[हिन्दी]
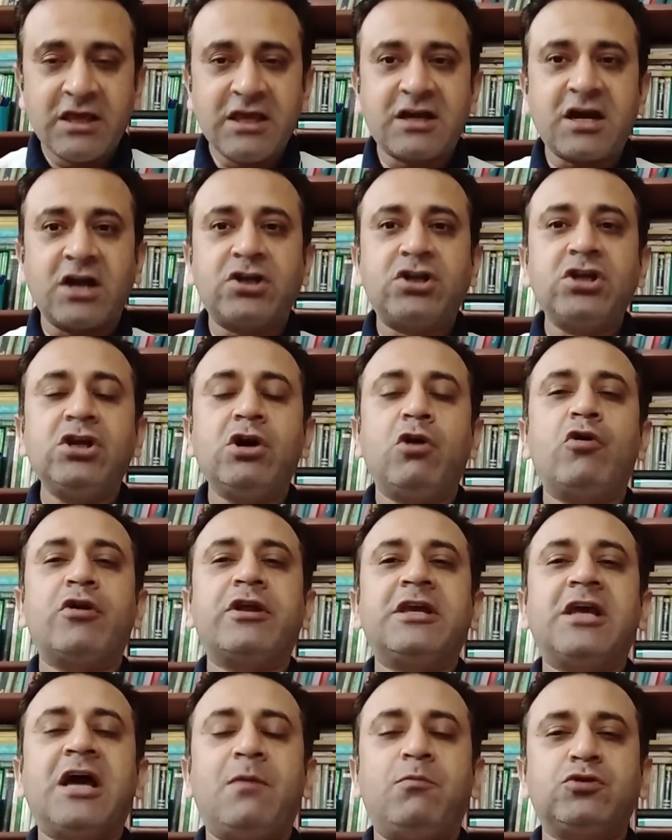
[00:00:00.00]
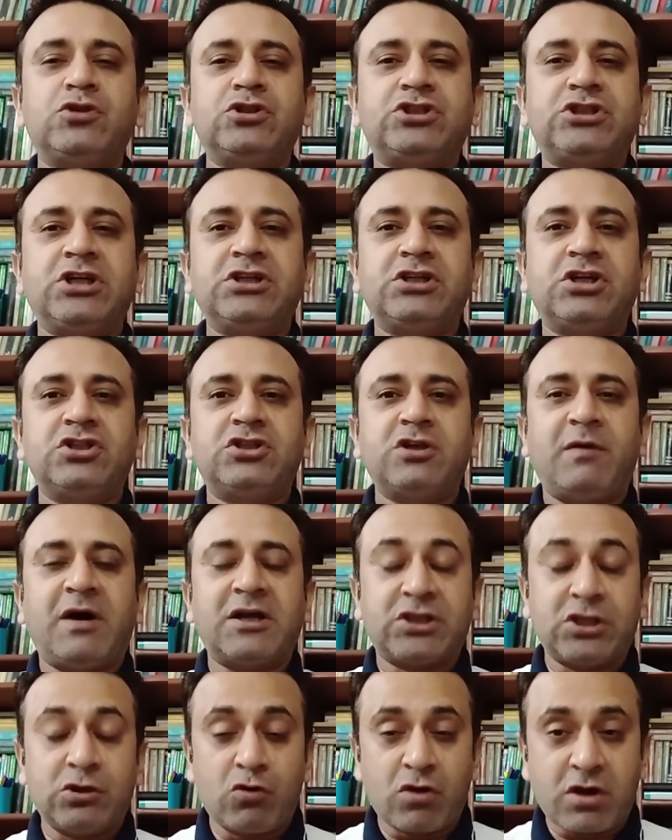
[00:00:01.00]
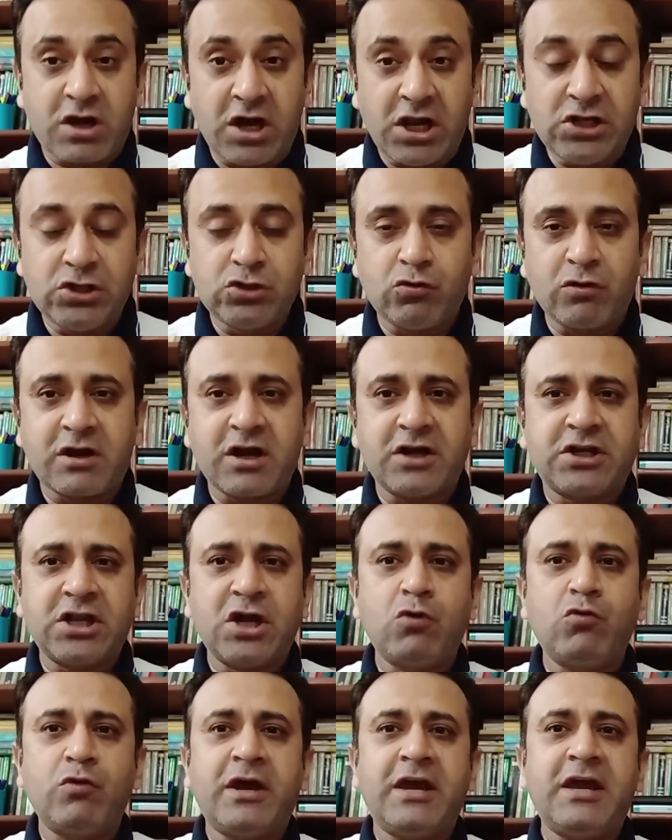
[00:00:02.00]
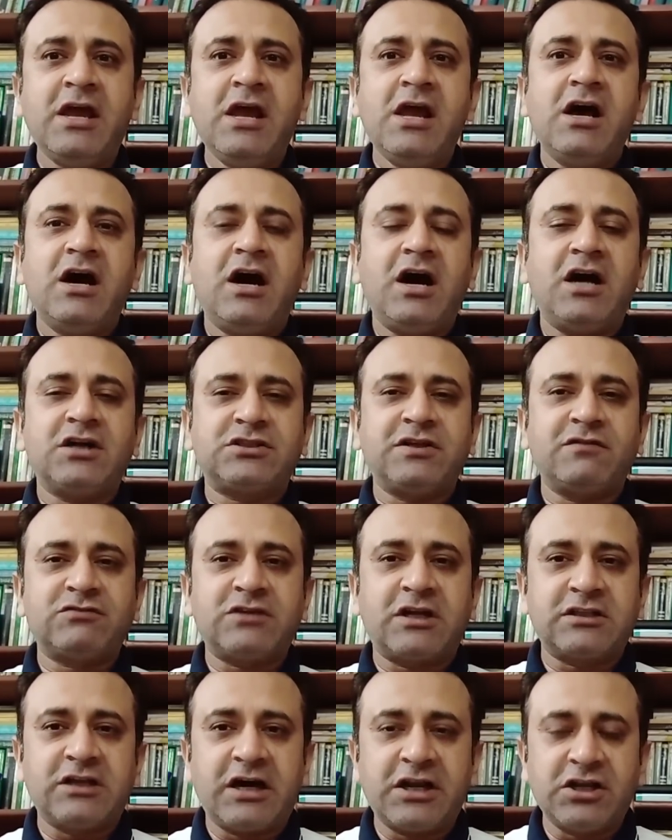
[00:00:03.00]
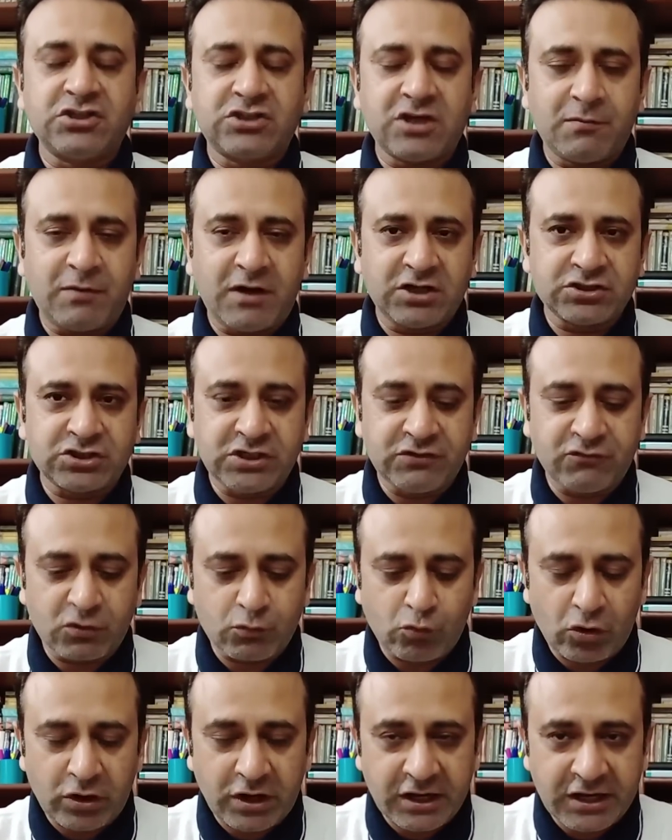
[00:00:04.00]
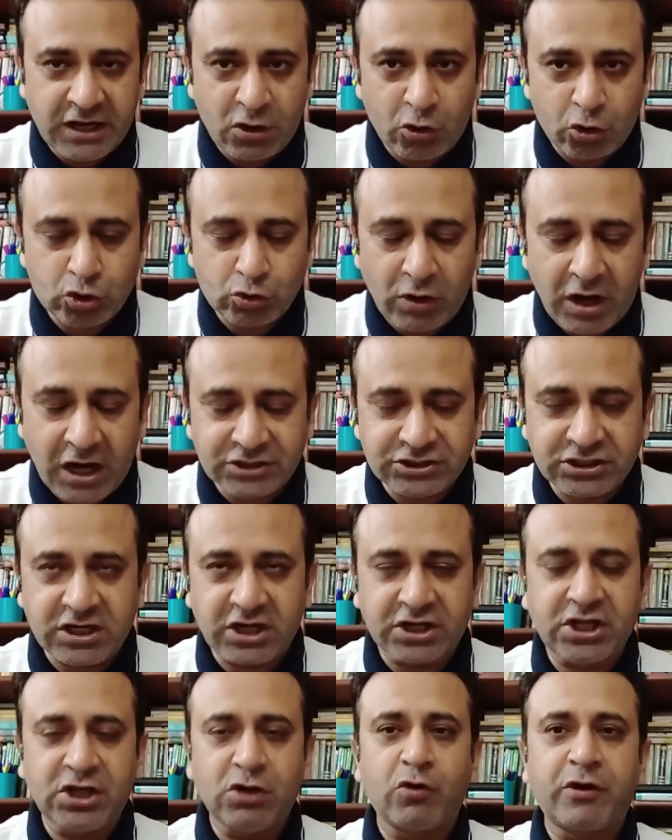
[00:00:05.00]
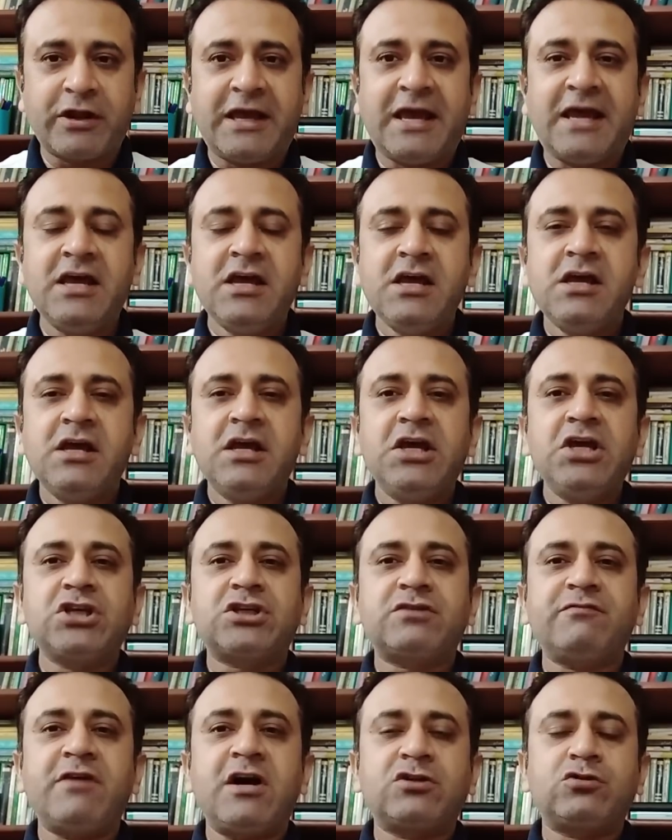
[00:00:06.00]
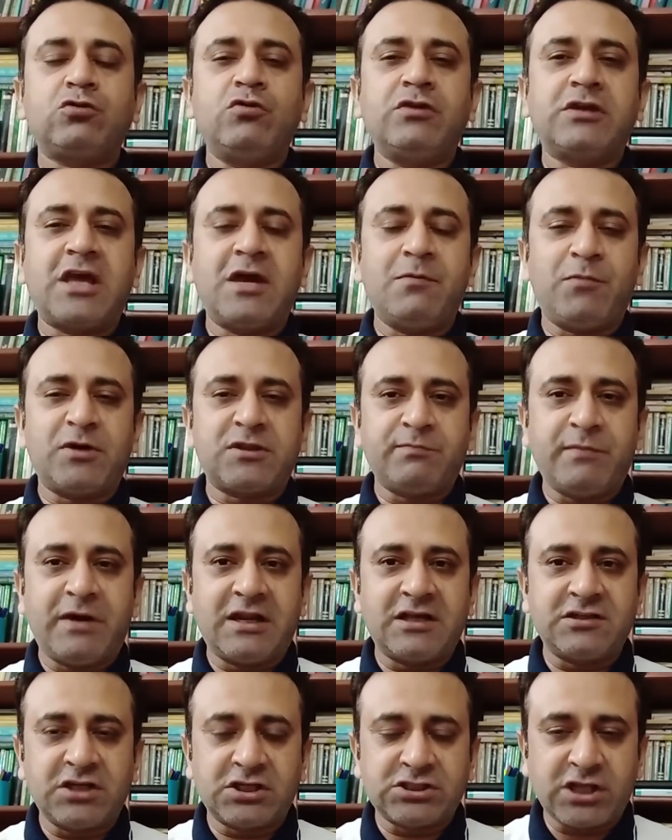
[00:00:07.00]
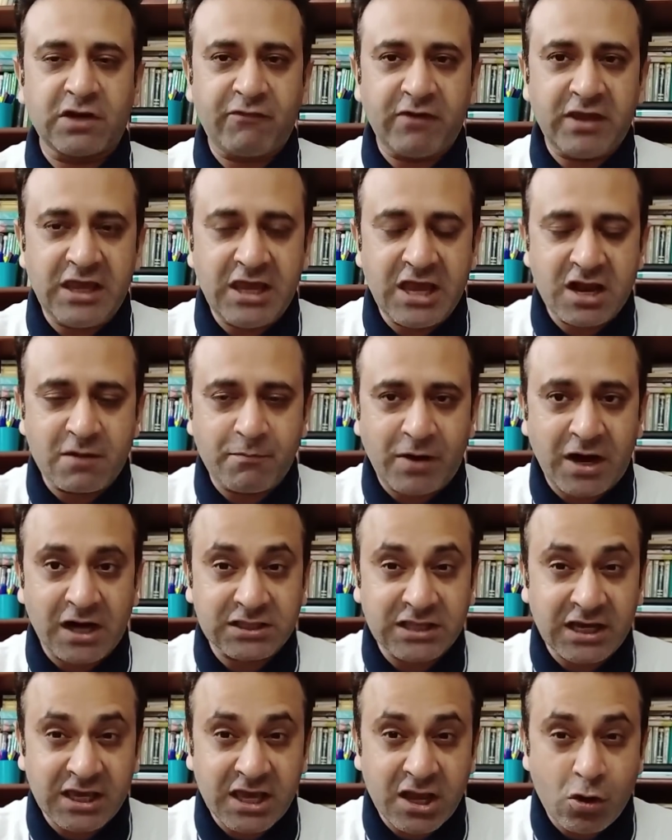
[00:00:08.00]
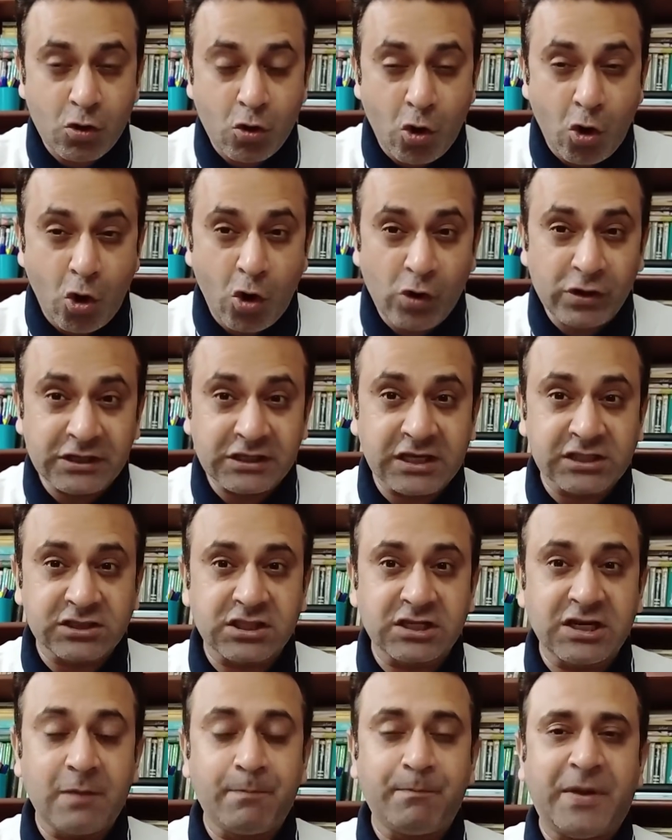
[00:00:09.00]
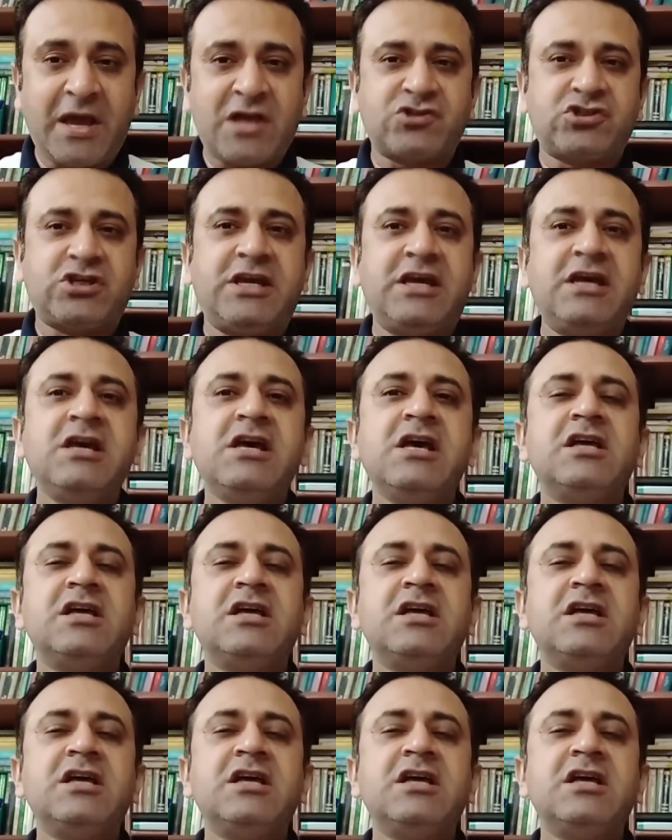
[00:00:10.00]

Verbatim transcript: इकट्ठी हो रही हैं अपोजिशन की जमातें और कल जो इकट्ठे हुए आसिफ जरदारी शहबाज शरीफ और मौलाना और जो आज इकट्ठे हो रहे हैं इस वक्त उनके मतम नज़र सिर्फ एक बात है कि कौन कितने पैसे